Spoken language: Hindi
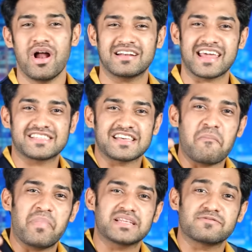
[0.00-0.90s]
वर्ल्ड टेस्ट
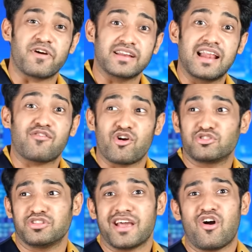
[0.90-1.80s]
चैंपियनशिप फाइनल है कोई
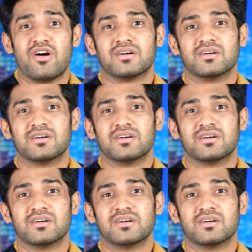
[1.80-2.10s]
तो देखो